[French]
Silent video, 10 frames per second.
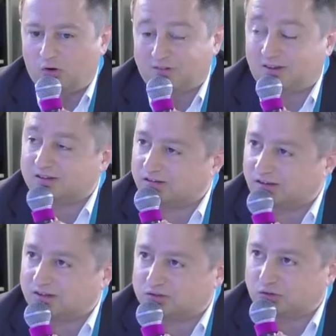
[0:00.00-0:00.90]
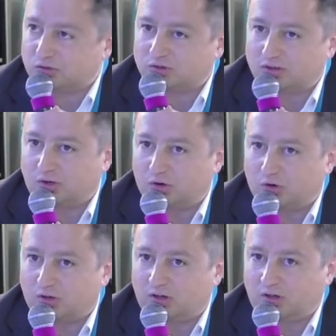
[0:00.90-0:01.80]
très intéressantes et
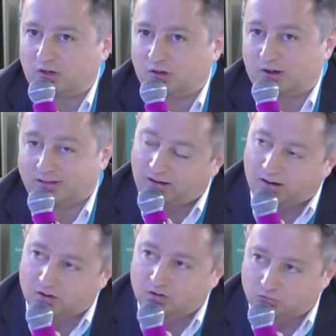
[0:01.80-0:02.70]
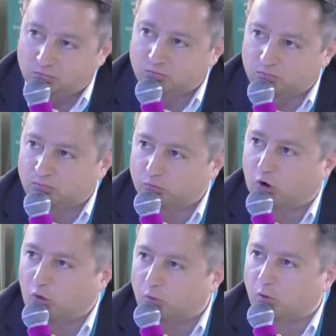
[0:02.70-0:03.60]
qui intéressent
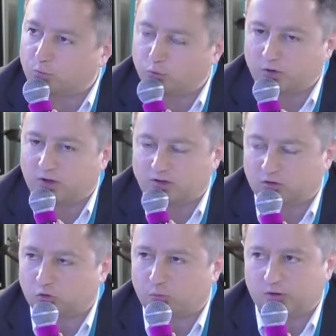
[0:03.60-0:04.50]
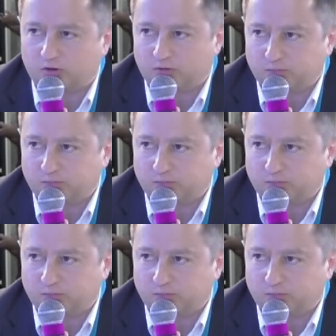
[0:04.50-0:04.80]
grandement le public et les entreprises.